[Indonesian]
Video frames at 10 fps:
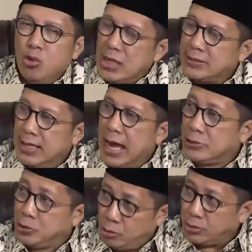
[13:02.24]
dua setengah
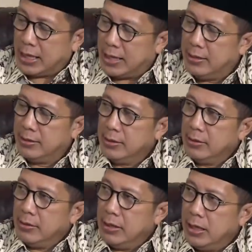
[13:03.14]
juta yeah
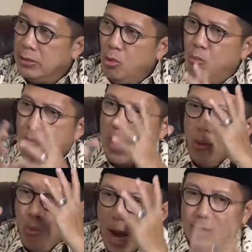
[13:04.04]
Ya. itu pada
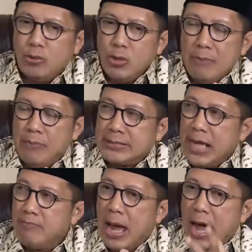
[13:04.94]
waktu yang
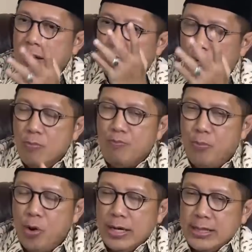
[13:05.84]
bersamaan
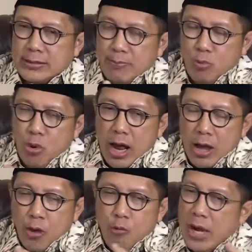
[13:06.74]
kumpul di sebuah
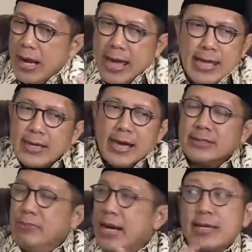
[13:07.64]
wilayah yang
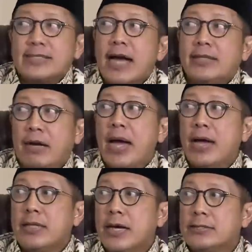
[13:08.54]
sebenarnya sangat
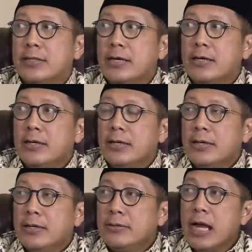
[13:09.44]
terbatas. Hmm.
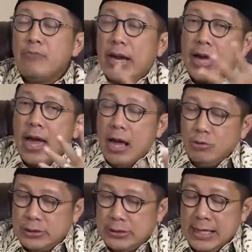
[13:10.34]
Dan mereka
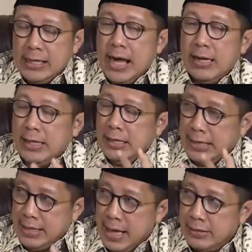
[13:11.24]
harus tinggal di
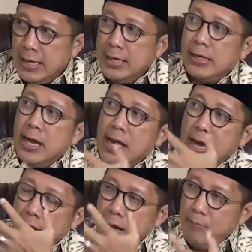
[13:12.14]

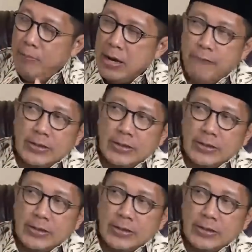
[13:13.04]
tenda-tenda pada